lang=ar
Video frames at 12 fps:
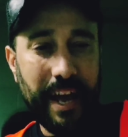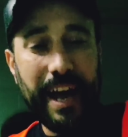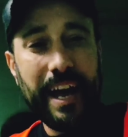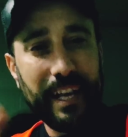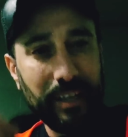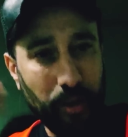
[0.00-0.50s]

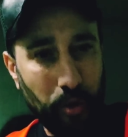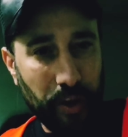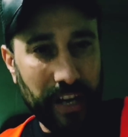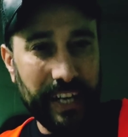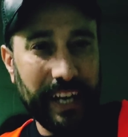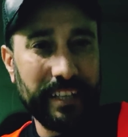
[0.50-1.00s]
عاد
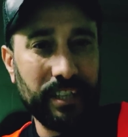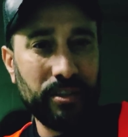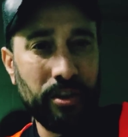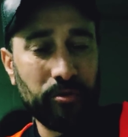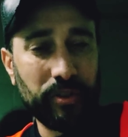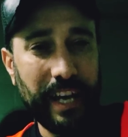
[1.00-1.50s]
الاخرين اللي غادي
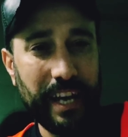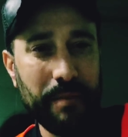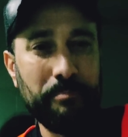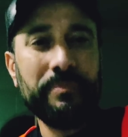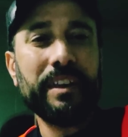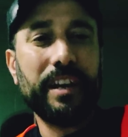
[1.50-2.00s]
يديروا
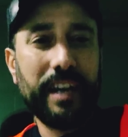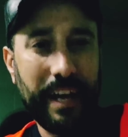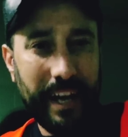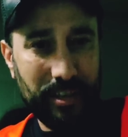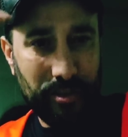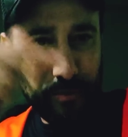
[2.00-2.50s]
الطلب
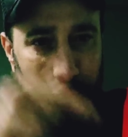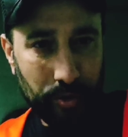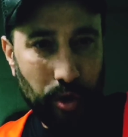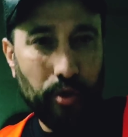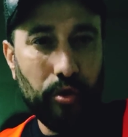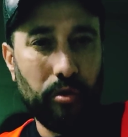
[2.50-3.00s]
خاصهم
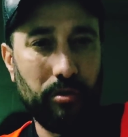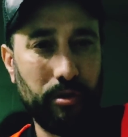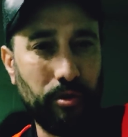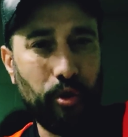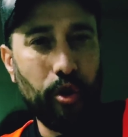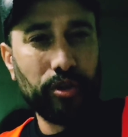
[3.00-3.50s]
يدخلوا
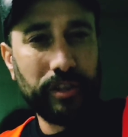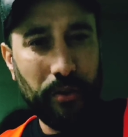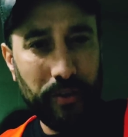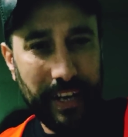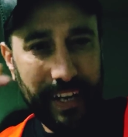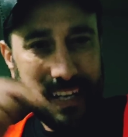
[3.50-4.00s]
الكوطه
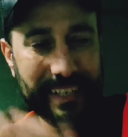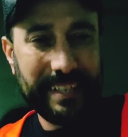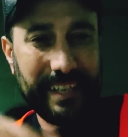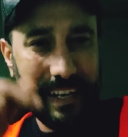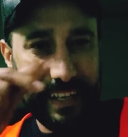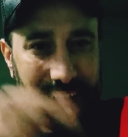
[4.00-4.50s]
ولا
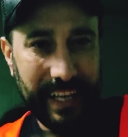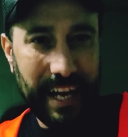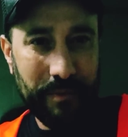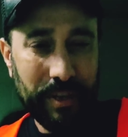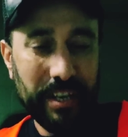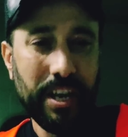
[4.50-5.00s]
الحصه اللي
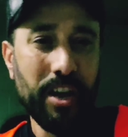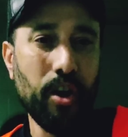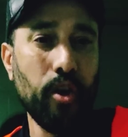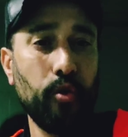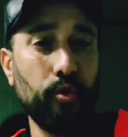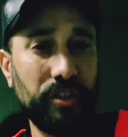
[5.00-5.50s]
طالبين
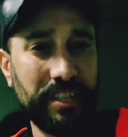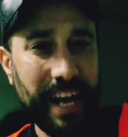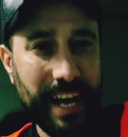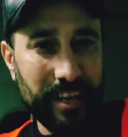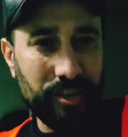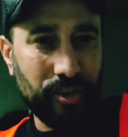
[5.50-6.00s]

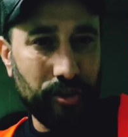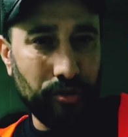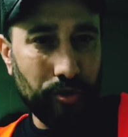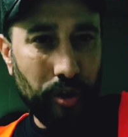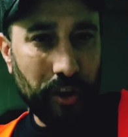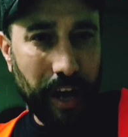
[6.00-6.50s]
وتعالج
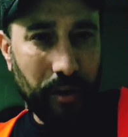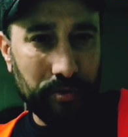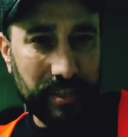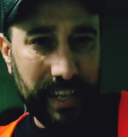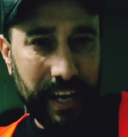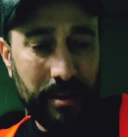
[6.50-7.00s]
النله
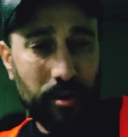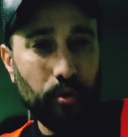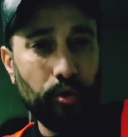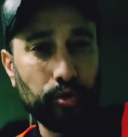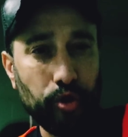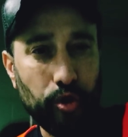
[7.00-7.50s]
وسطى
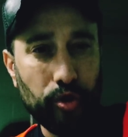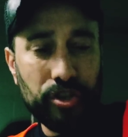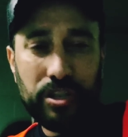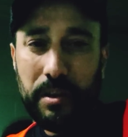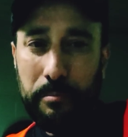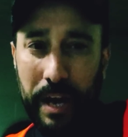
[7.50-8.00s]

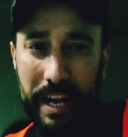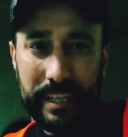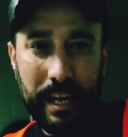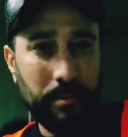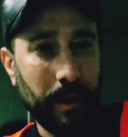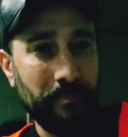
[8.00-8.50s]
وتخرج بحال
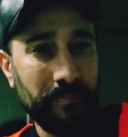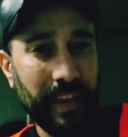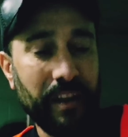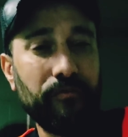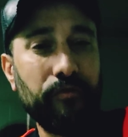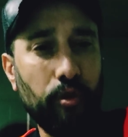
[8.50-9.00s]
دابا
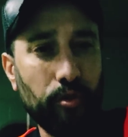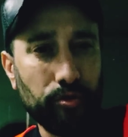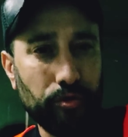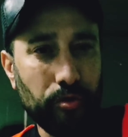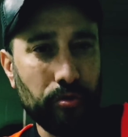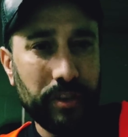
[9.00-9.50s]
في
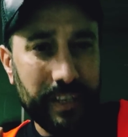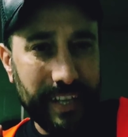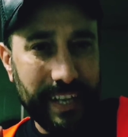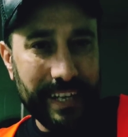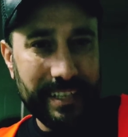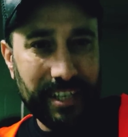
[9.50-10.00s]
غضون
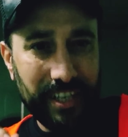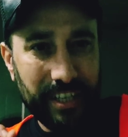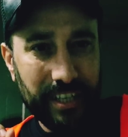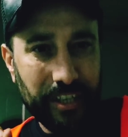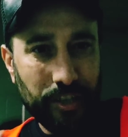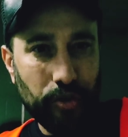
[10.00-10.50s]
30
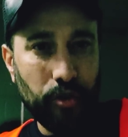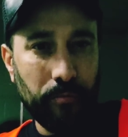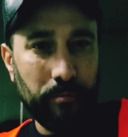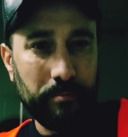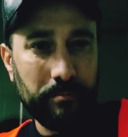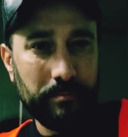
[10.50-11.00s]
يوم